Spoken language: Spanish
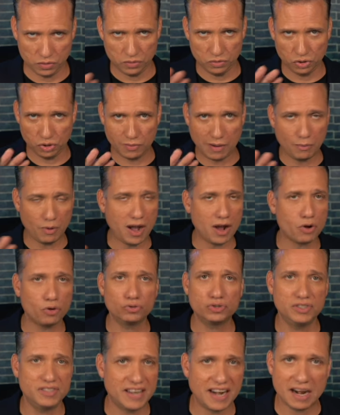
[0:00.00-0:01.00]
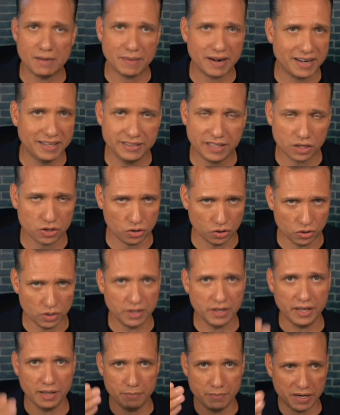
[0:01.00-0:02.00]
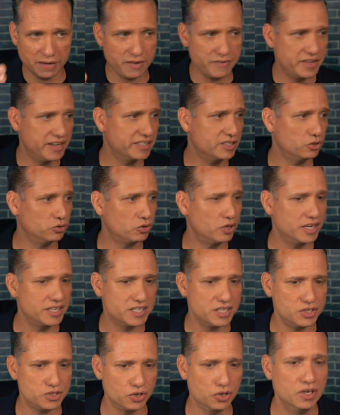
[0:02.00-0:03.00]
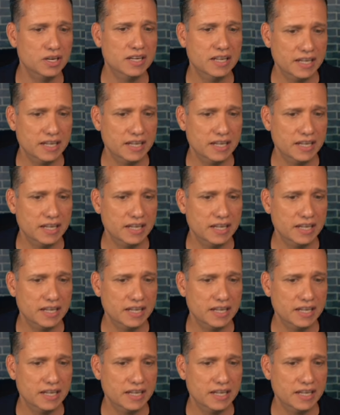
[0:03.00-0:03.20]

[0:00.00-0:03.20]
No vamos a considerar el margen de error. En breve viene ese otro ejercicio.